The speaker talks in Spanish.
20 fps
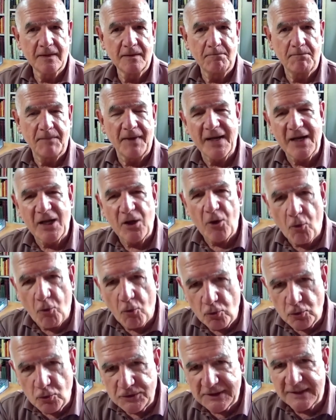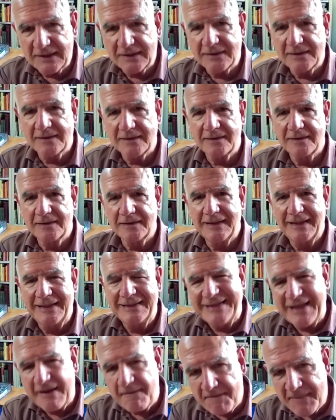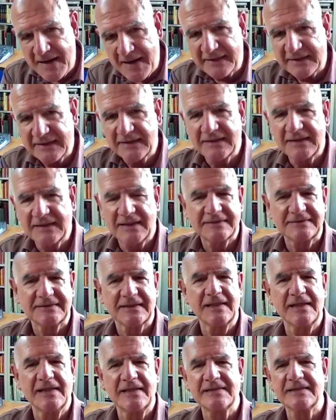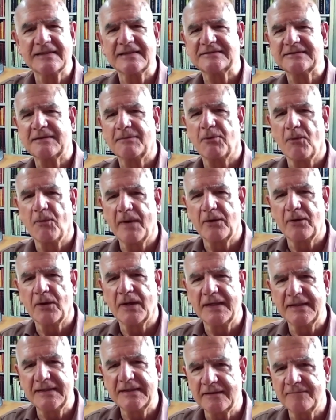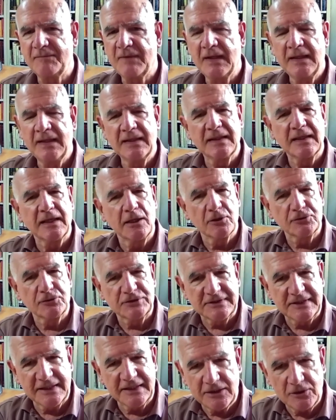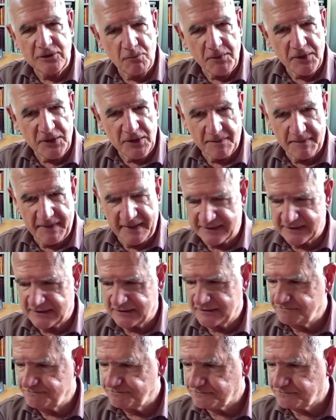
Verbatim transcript: para ocultar el desmadre de las tres leyes que se aprobaron ayer, que lo trataré en un vídeo aparte.